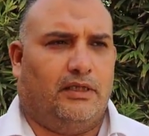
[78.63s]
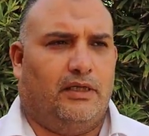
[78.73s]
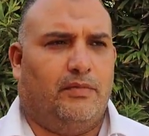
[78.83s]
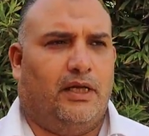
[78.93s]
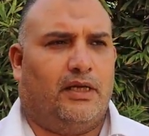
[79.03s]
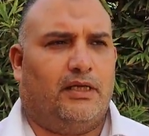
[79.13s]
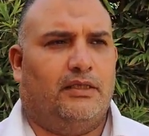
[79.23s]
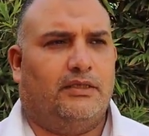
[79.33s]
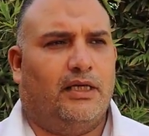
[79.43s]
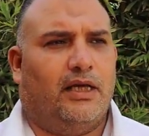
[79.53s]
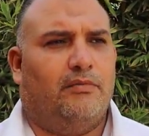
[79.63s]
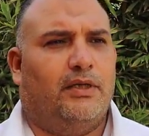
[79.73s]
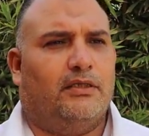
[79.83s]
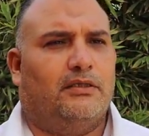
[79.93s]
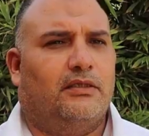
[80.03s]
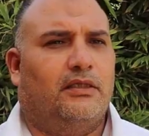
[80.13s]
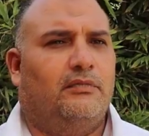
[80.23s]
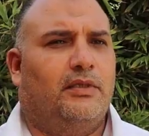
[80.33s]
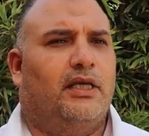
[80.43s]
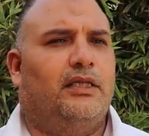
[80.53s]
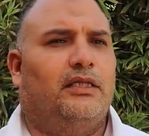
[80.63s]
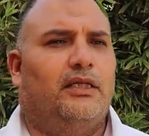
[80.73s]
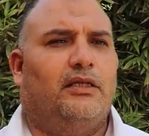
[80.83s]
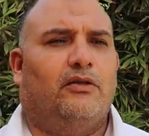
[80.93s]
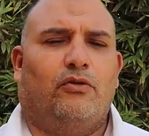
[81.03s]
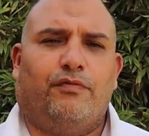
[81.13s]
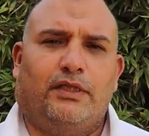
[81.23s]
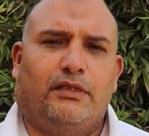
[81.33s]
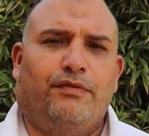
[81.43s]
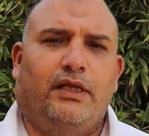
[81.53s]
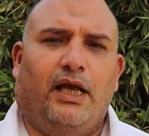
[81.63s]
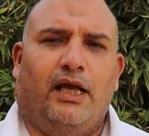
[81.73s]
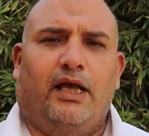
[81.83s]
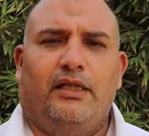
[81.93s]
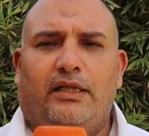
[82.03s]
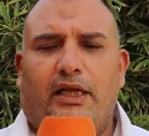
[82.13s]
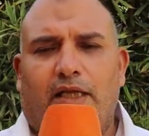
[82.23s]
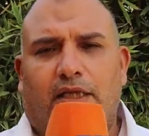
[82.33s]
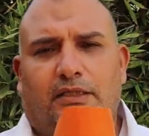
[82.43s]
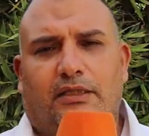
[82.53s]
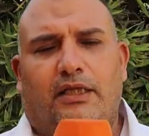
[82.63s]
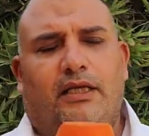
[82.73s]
غمار انتخابات المهنيه لغرفه الفلاحه عن دائره